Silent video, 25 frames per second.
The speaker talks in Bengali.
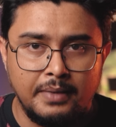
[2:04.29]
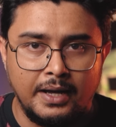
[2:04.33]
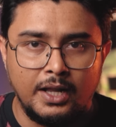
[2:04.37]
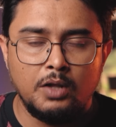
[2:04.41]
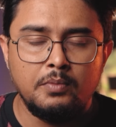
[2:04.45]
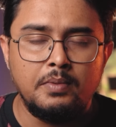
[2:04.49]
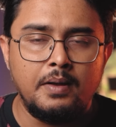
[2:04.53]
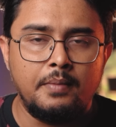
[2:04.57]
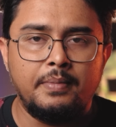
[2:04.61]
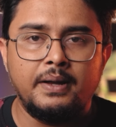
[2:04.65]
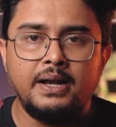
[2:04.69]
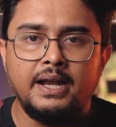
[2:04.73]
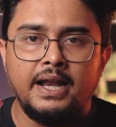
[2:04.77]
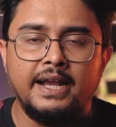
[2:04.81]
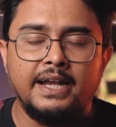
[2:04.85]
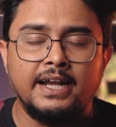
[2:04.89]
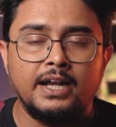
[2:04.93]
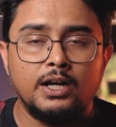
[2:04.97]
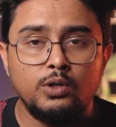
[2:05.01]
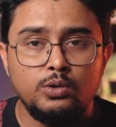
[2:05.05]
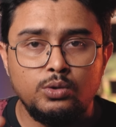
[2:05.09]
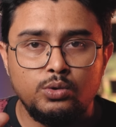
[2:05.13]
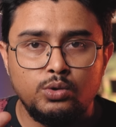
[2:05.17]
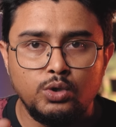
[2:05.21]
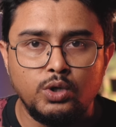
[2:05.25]
ভালো ব্যাপার এটা
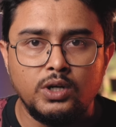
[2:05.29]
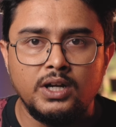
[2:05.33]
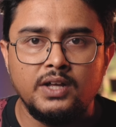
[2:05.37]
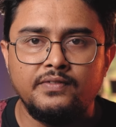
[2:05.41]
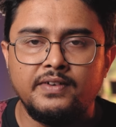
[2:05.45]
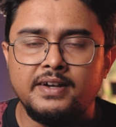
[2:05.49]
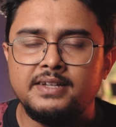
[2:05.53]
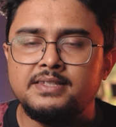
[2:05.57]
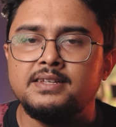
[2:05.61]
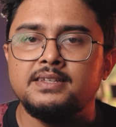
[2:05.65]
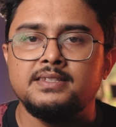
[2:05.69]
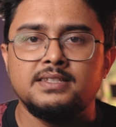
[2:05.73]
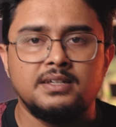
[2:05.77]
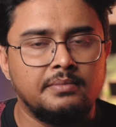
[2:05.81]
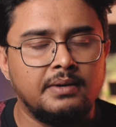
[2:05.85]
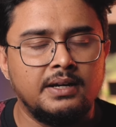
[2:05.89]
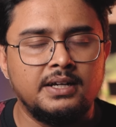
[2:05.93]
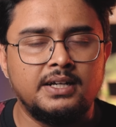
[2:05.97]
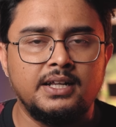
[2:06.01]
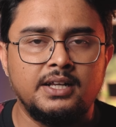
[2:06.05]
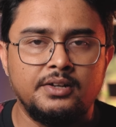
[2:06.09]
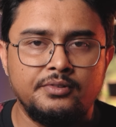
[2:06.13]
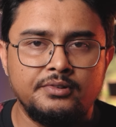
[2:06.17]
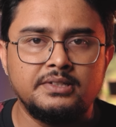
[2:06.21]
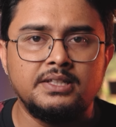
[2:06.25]
দুটো ডিভাইসে
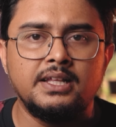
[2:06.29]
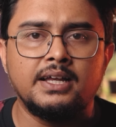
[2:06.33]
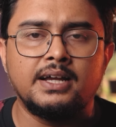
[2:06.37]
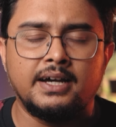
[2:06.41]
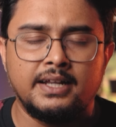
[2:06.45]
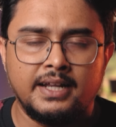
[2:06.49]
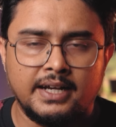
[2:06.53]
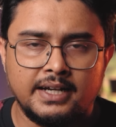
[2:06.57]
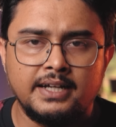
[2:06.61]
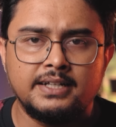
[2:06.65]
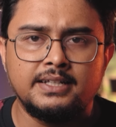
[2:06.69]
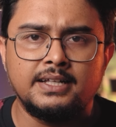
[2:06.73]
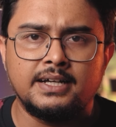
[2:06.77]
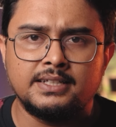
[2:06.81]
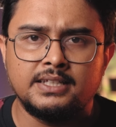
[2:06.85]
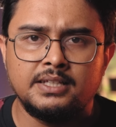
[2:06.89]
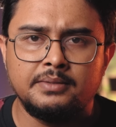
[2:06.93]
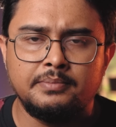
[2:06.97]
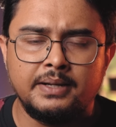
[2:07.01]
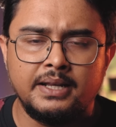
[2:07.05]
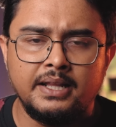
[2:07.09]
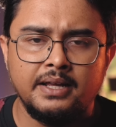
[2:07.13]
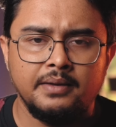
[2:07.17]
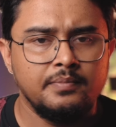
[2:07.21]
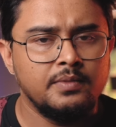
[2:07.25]
সামালটেনিয়াসলি কানেক্টেড থাকতে
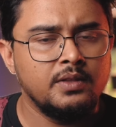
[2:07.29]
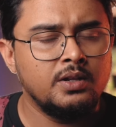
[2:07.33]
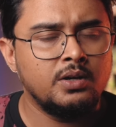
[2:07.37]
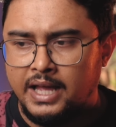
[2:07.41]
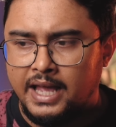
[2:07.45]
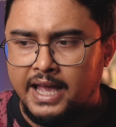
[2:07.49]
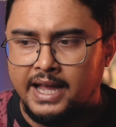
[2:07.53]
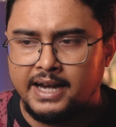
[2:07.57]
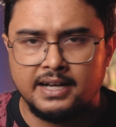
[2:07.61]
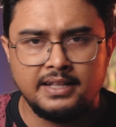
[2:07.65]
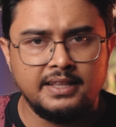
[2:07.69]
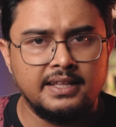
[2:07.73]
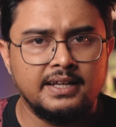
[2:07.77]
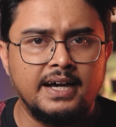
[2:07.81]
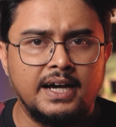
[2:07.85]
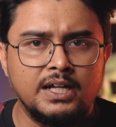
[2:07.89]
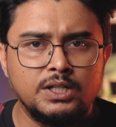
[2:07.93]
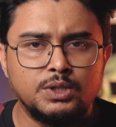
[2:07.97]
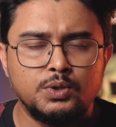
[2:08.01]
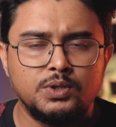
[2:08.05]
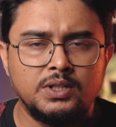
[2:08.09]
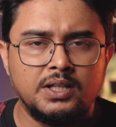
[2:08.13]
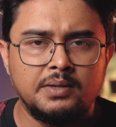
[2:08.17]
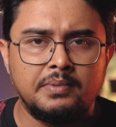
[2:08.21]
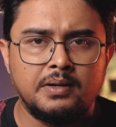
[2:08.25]
পারে একটাতে গান
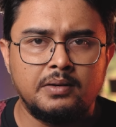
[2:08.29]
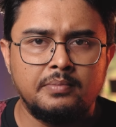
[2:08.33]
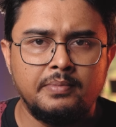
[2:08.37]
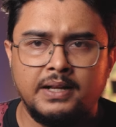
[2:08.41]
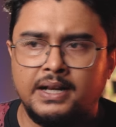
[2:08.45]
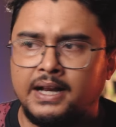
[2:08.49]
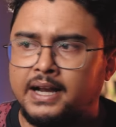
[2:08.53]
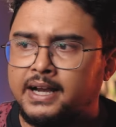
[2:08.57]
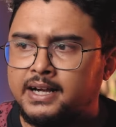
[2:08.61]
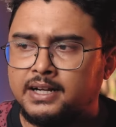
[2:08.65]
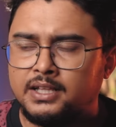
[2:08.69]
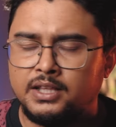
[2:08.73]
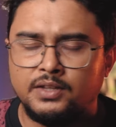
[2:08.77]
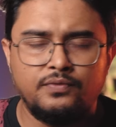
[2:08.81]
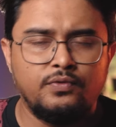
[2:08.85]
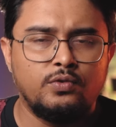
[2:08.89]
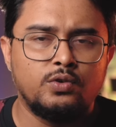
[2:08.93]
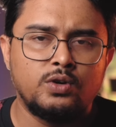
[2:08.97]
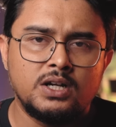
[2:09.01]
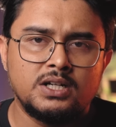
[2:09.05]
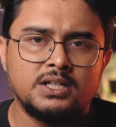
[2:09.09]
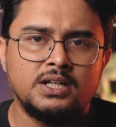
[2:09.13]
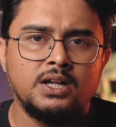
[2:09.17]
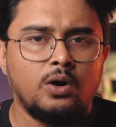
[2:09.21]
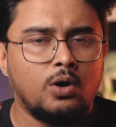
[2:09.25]
শুনতে পারবেন আর একটাতে
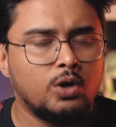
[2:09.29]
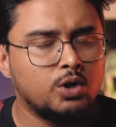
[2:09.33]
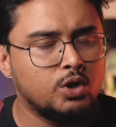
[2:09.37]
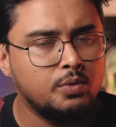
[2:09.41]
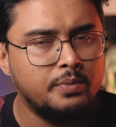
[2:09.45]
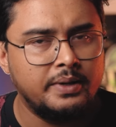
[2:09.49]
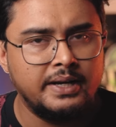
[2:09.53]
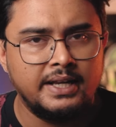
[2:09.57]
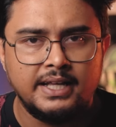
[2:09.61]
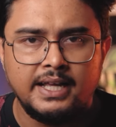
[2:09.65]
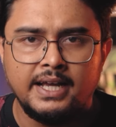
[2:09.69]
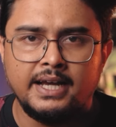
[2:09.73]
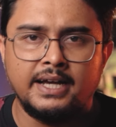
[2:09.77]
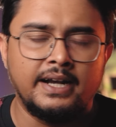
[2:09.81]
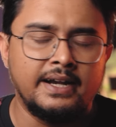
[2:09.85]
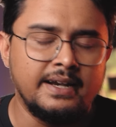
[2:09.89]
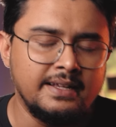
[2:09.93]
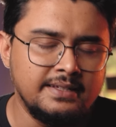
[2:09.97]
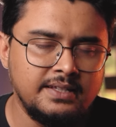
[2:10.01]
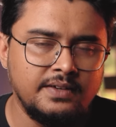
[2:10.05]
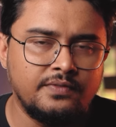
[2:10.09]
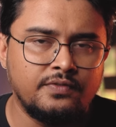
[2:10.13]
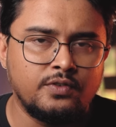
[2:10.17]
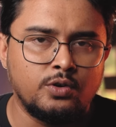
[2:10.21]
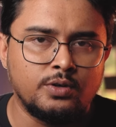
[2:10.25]
ফোন আসলে অটোমেটিক এখানে
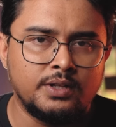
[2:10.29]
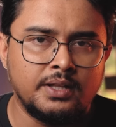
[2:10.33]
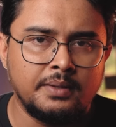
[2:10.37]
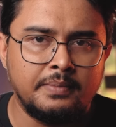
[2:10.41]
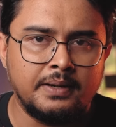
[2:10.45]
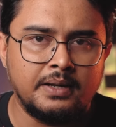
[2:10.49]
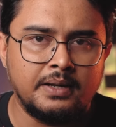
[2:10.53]
রিসিভ করতে